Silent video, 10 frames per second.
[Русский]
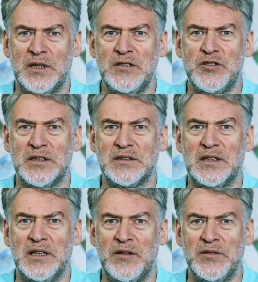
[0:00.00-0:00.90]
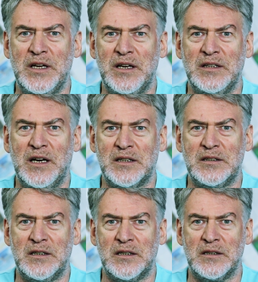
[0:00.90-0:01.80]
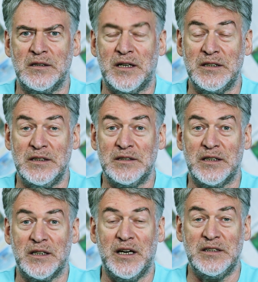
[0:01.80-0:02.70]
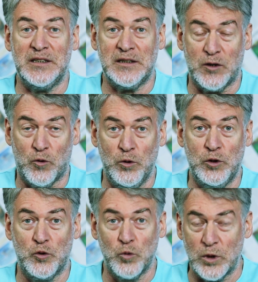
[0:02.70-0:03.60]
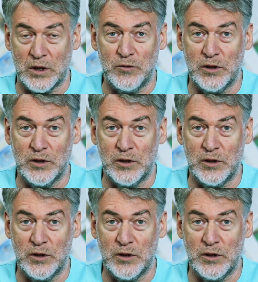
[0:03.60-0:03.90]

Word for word: она сейчас главный редактор российской газеты «Культура».